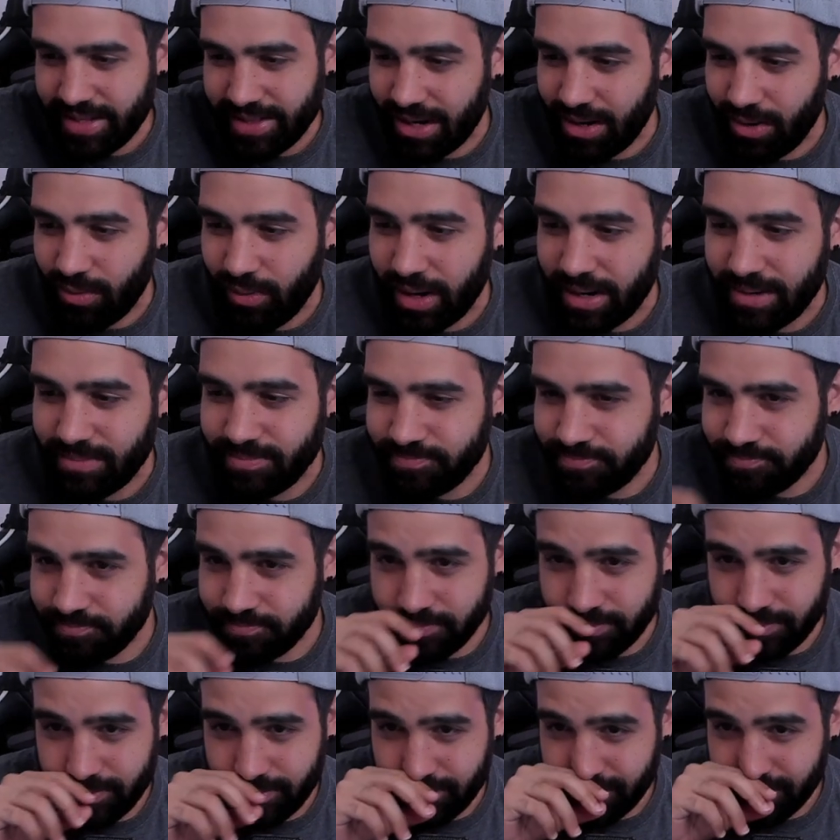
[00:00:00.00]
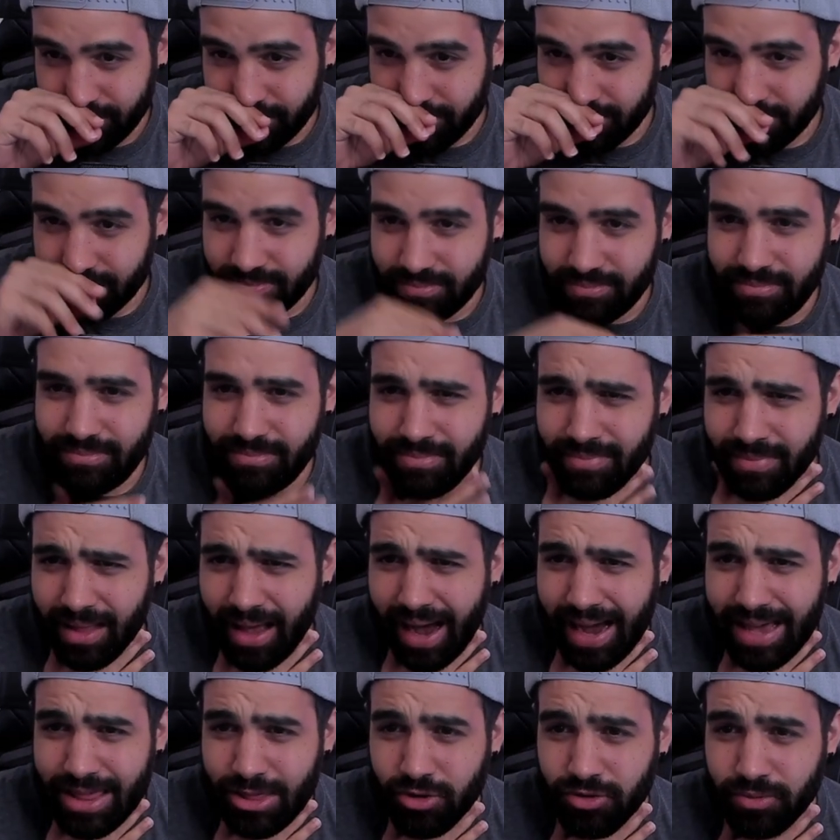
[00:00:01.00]
tal cual.
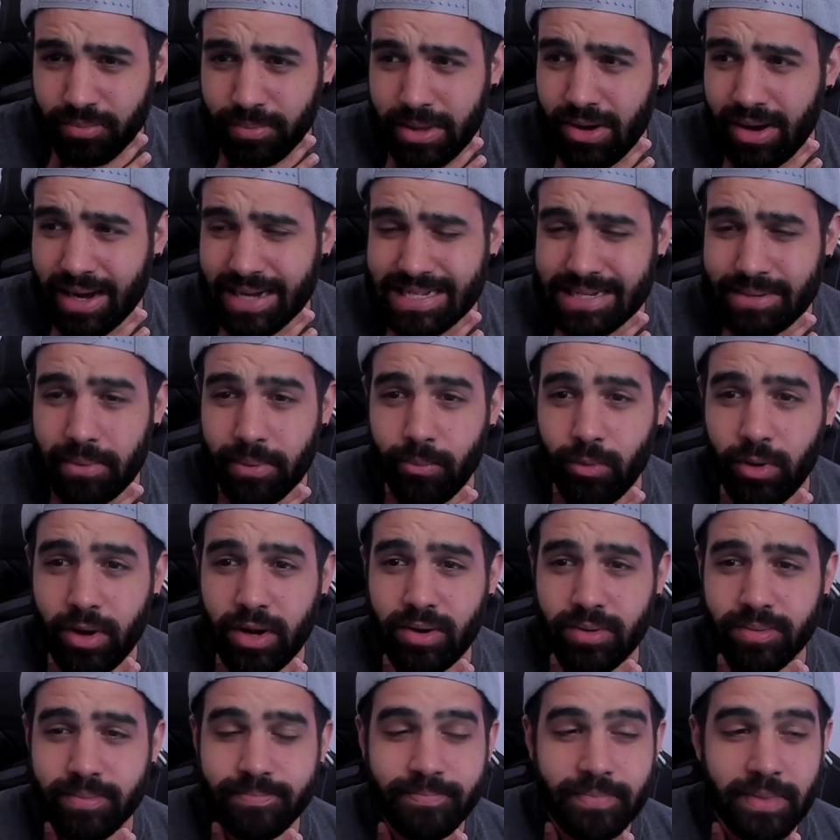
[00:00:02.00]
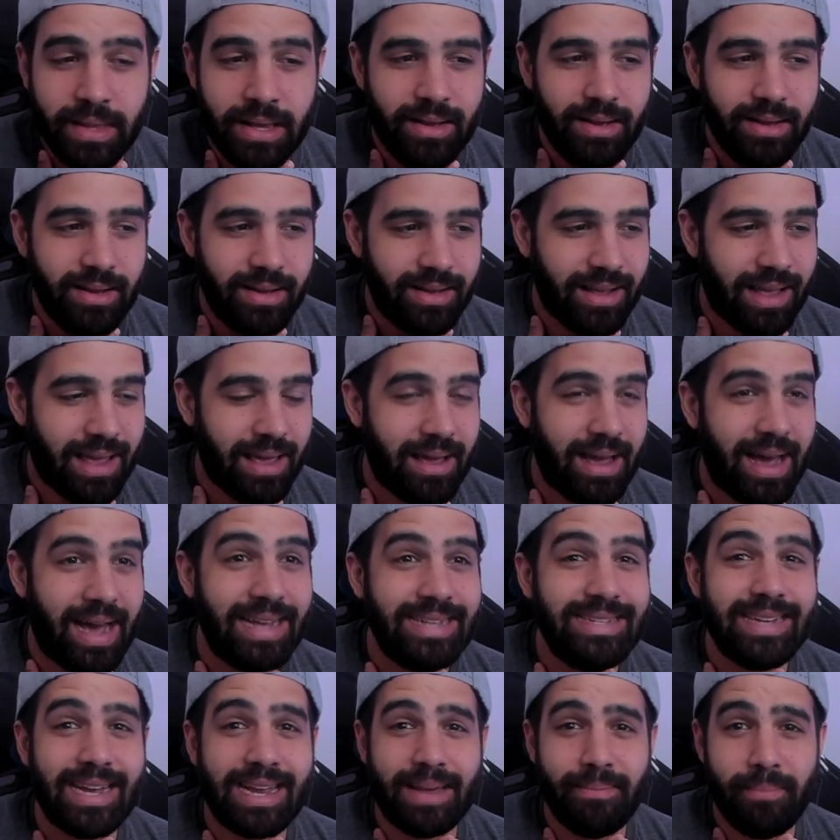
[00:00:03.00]
Ay, Dios mío, casi me muero. Que,
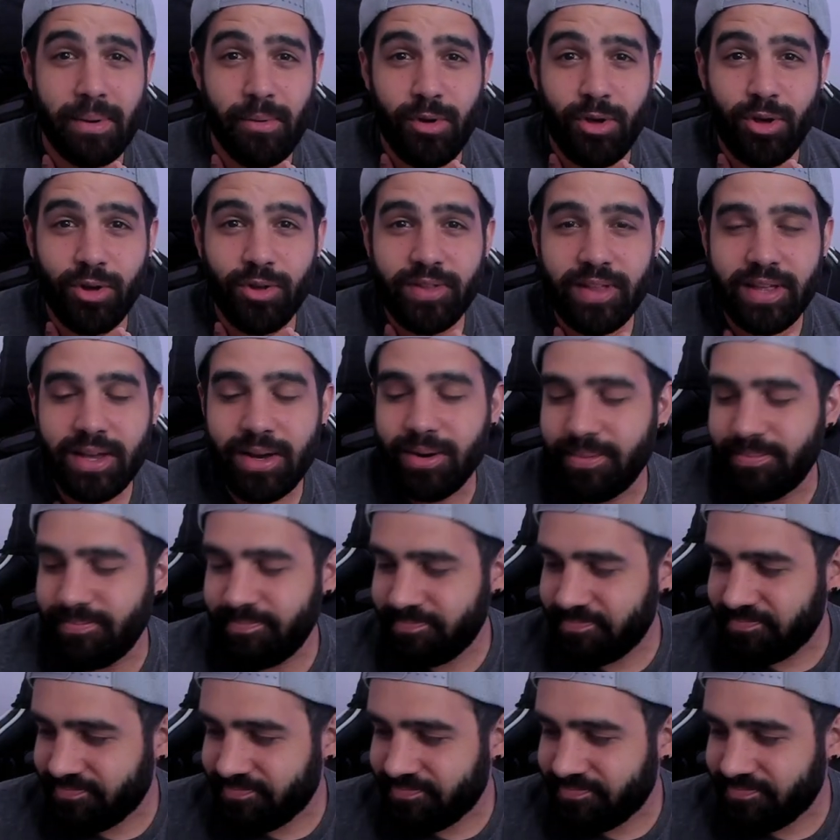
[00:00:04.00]
Isaac, que me voy contigo.